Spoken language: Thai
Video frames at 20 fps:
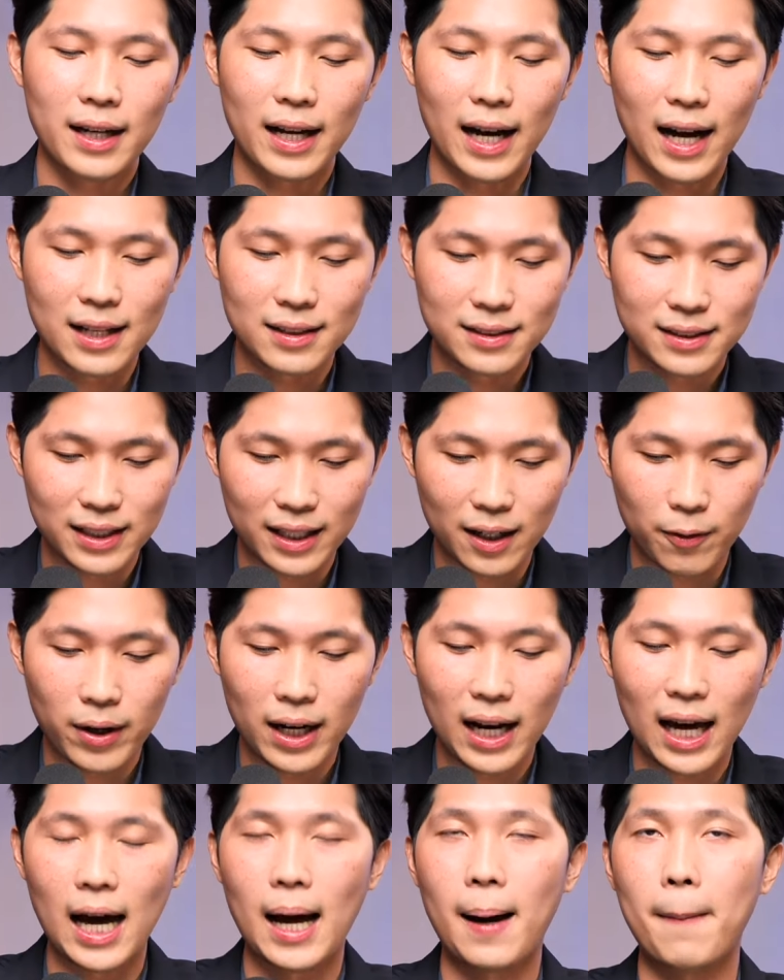การเสียเว
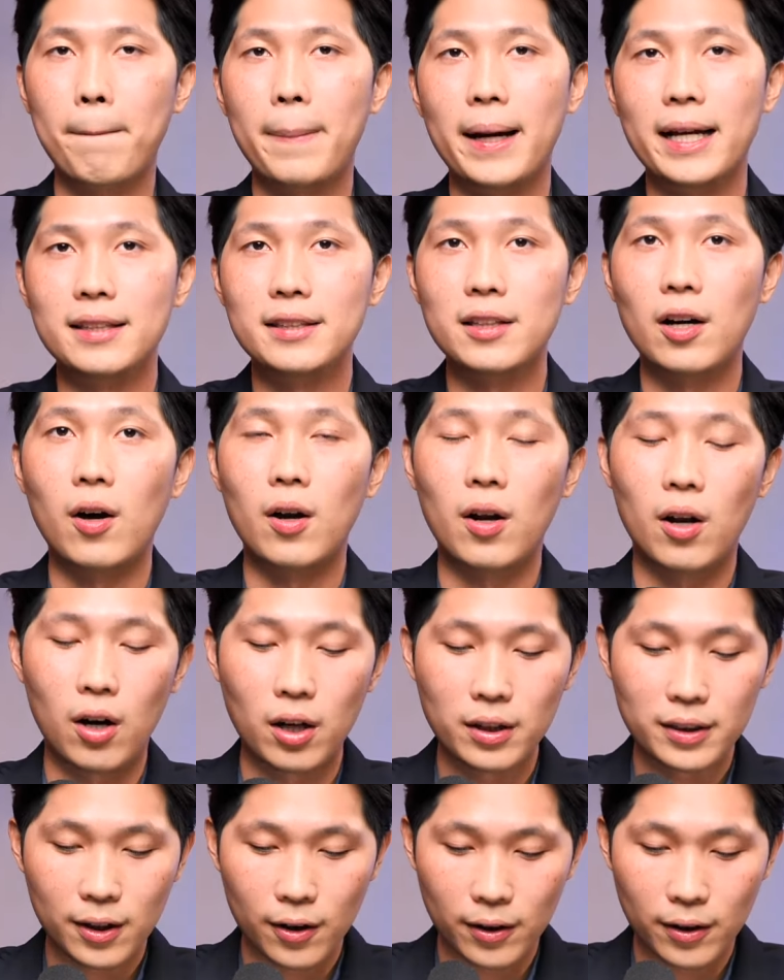ลาไปต่อล้อ